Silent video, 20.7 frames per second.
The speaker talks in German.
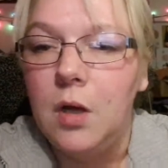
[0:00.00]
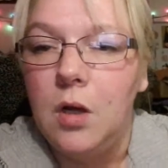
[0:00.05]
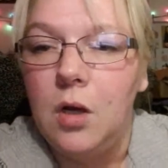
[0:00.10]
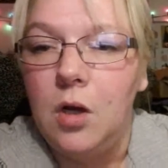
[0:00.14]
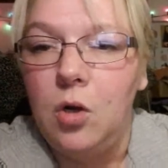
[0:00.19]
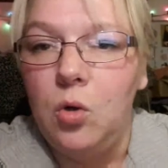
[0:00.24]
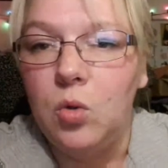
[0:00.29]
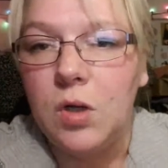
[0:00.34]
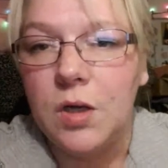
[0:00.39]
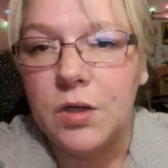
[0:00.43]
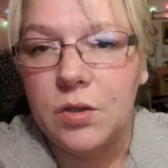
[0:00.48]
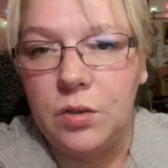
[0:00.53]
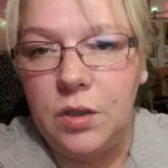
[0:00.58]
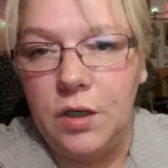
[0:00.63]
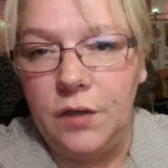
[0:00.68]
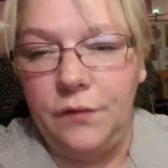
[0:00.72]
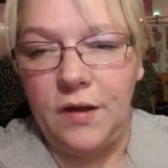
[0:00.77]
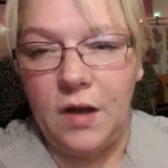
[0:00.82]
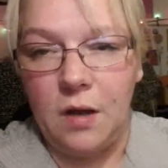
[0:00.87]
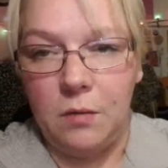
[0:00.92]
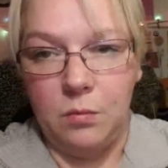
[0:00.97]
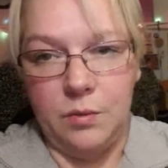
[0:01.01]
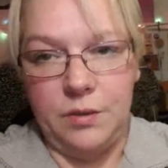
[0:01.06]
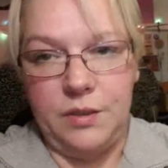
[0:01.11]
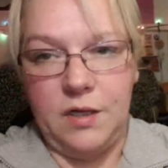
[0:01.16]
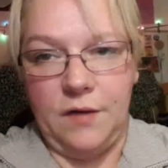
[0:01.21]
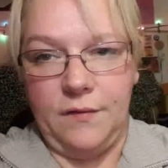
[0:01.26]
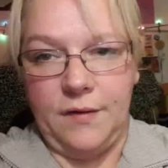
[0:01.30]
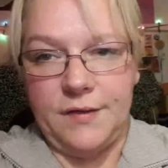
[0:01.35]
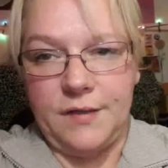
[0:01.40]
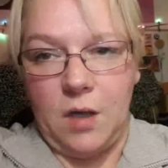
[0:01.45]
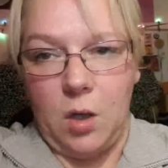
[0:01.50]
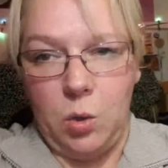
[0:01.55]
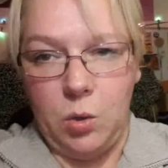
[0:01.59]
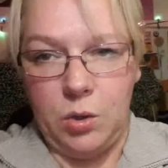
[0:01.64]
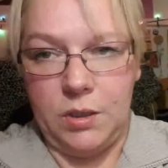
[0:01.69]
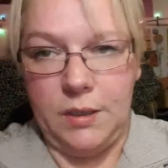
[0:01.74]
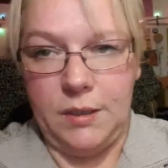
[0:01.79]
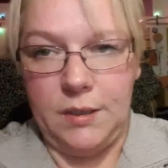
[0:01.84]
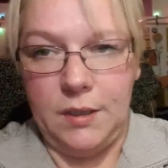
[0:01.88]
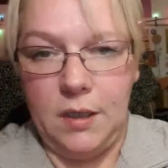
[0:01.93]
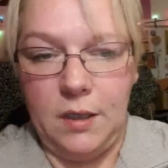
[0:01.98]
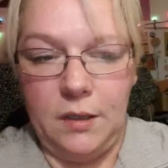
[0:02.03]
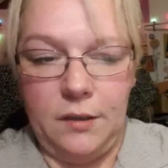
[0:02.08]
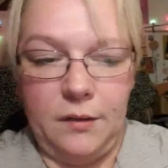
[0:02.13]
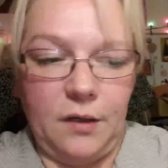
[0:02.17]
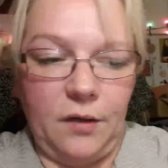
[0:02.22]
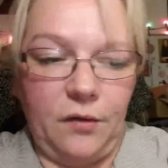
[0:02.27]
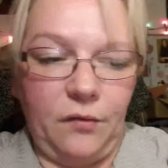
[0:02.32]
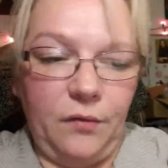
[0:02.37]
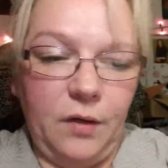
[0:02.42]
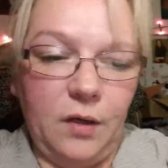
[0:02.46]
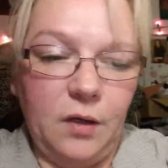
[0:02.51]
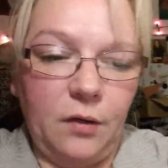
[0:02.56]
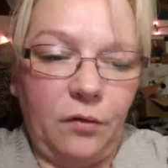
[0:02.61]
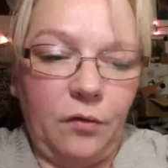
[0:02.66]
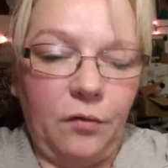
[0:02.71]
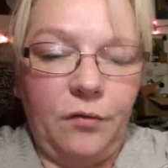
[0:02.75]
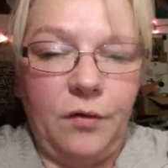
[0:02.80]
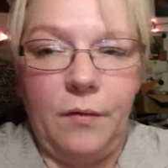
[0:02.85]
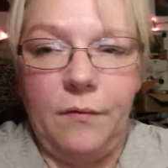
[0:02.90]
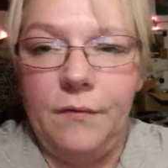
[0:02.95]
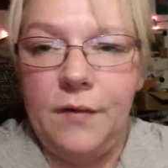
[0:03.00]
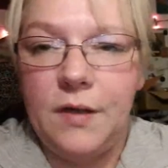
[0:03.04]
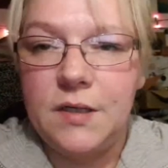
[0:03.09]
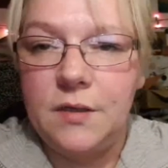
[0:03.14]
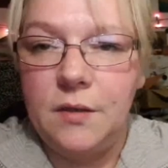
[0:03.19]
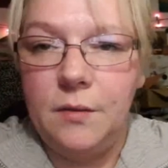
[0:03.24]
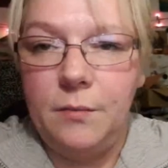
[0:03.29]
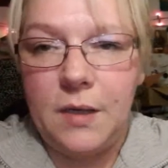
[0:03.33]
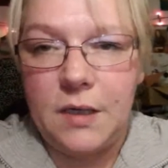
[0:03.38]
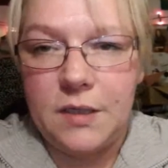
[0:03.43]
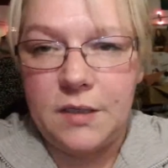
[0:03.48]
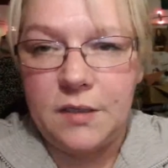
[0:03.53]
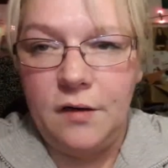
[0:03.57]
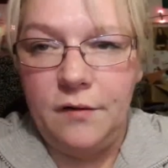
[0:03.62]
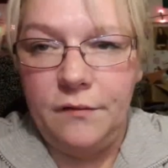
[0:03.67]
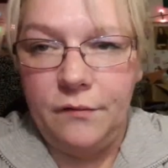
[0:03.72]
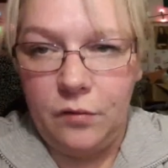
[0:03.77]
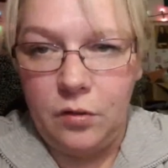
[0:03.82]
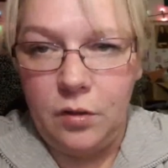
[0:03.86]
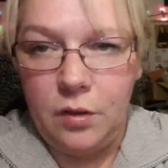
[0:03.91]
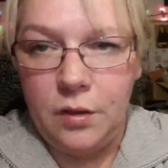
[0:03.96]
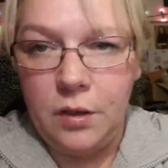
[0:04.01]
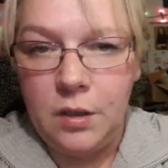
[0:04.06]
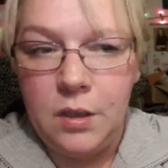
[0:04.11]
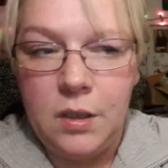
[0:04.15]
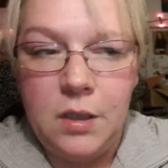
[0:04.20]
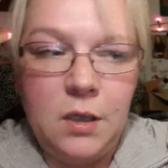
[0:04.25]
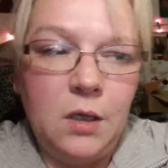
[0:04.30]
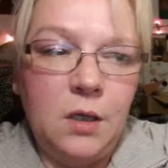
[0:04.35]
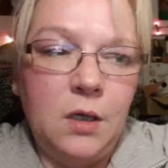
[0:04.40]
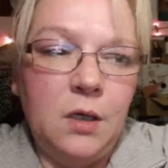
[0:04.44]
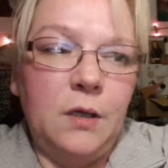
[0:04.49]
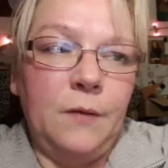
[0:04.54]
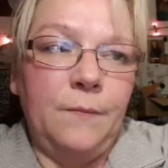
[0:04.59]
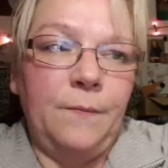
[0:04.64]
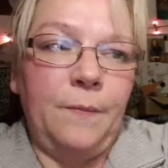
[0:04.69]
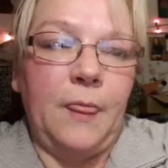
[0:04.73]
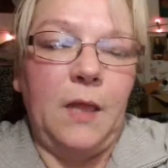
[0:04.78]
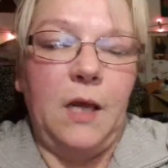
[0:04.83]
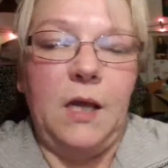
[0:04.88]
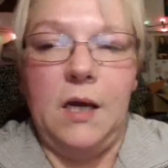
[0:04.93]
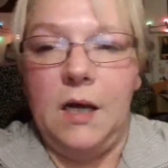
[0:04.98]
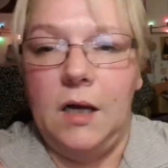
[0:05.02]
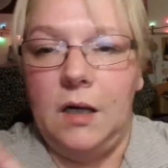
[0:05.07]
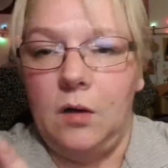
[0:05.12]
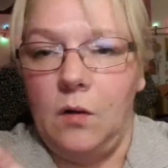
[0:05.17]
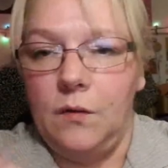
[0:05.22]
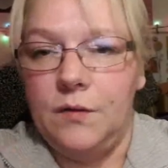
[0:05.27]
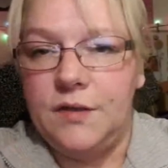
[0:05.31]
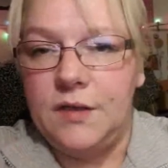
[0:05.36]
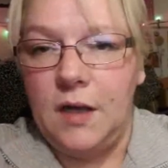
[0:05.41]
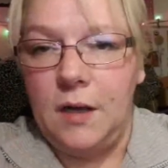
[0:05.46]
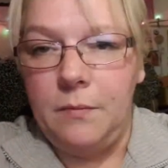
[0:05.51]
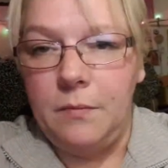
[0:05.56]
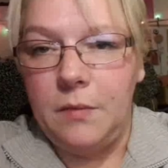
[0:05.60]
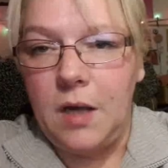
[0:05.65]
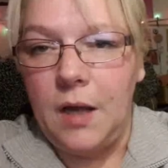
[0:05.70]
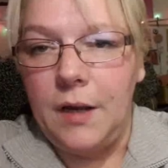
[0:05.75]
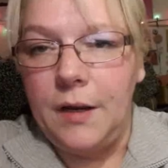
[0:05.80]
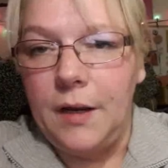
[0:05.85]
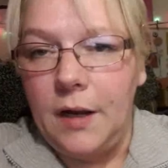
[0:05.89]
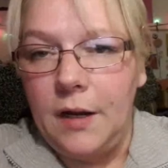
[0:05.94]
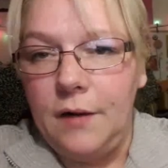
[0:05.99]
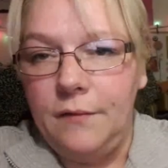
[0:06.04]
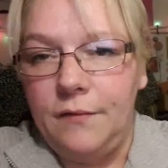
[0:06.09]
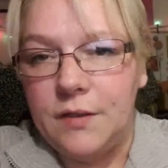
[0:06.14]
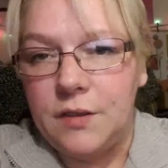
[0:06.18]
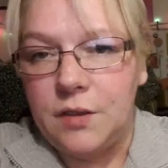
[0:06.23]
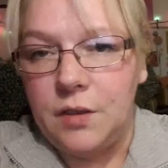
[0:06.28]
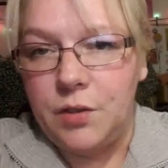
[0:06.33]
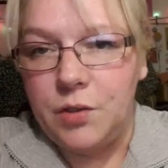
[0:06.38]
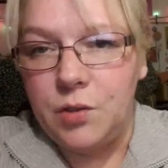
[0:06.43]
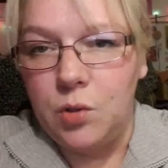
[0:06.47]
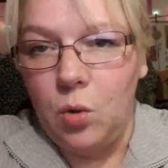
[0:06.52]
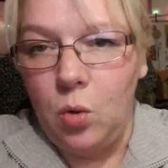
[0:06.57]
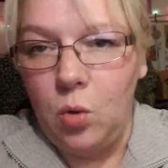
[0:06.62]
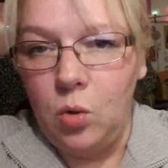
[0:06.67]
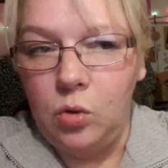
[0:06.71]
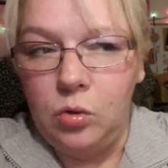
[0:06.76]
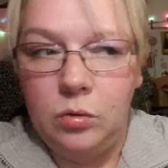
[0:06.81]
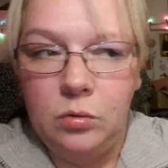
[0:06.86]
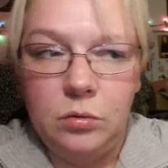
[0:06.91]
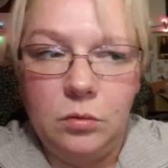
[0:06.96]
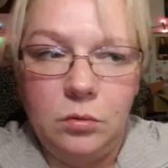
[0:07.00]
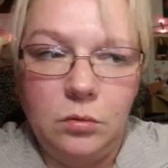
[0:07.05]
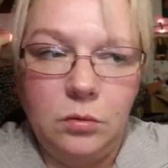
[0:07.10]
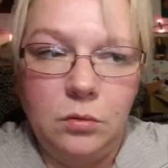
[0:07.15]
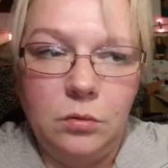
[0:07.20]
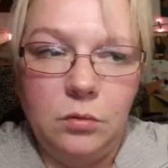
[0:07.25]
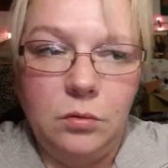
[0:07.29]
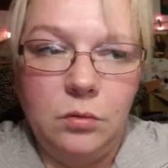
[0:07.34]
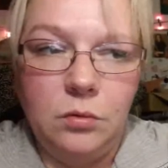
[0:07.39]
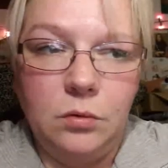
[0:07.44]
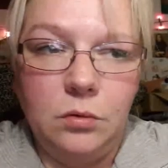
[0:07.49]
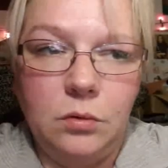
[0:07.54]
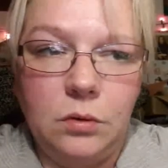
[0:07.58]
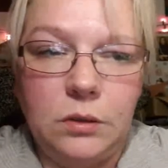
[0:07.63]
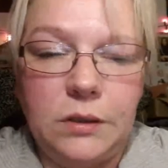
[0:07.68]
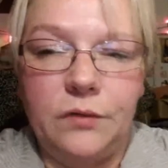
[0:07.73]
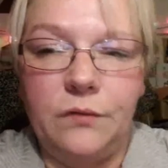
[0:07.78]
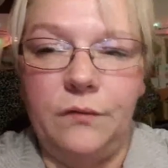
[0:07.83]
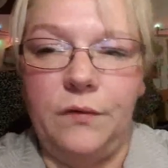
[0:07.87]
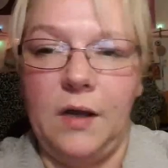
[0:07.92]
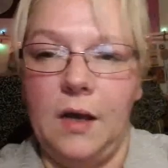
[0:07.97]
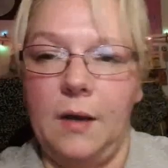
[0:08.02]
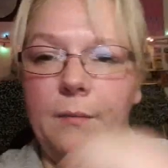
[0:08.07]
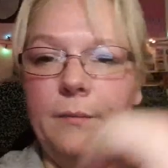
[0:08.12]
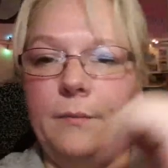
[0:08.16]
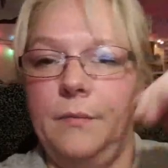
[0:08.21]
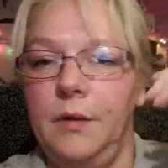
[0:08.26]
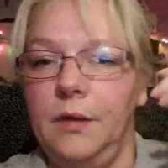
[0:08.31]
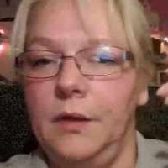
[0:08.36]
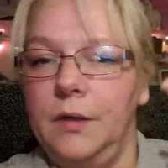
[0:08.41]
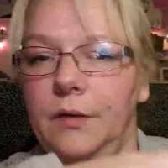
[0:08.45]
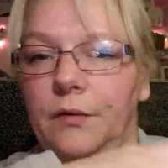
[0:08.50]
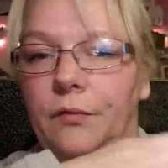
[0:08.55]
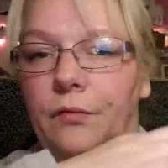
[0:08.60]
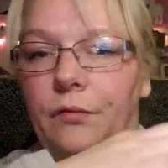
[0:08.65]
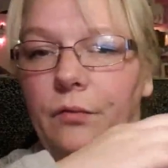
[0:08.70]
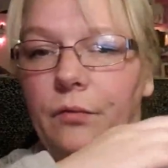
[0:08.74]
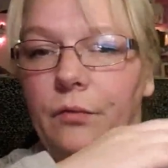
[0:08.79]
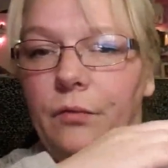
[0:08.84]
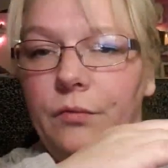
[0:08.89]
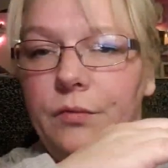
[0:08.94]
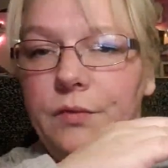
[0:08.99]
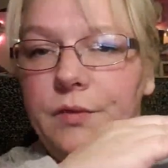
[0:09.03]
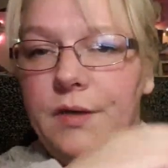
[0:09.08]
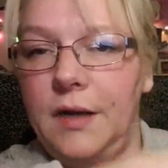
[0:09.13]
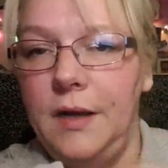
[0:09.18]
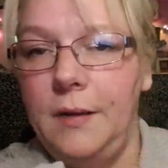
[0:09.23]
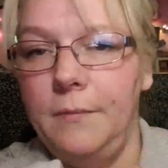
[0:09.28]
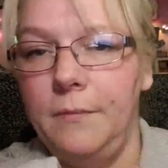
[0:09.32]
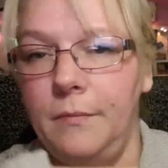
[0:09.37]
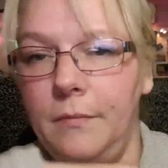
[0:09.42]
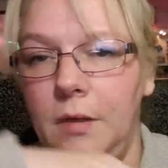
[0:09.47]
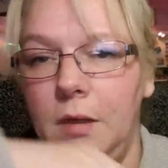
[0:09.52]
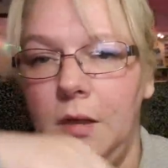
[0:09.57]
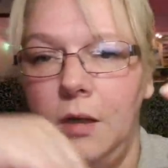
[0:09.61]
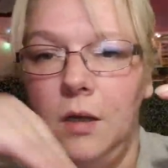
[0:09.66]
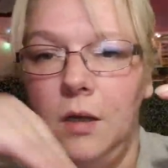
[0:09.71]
Lukas und ich, wir haben uns ja was ausgedacht, dass wir zusammen was basteln wollen. Er hat auf seinem Kanal was gezogen. Also wir haben äh, so Themen,